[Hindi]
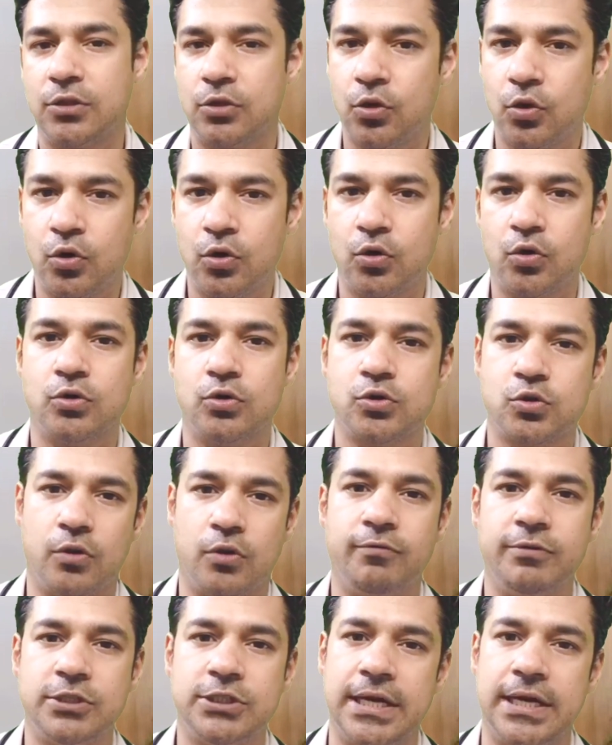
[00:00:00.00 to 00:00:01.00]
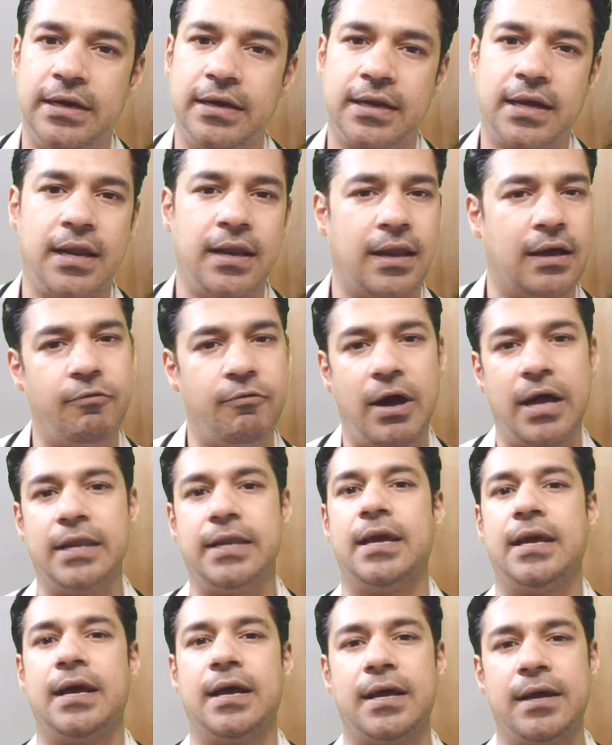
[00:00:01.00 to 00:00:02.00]
दो डोज कोविशील्ड का लगवा
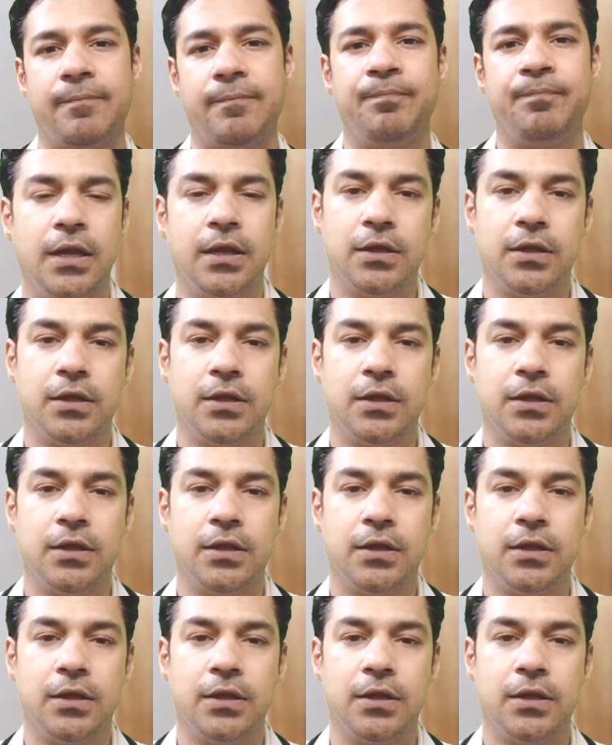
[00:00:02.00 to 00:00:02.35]
लिया है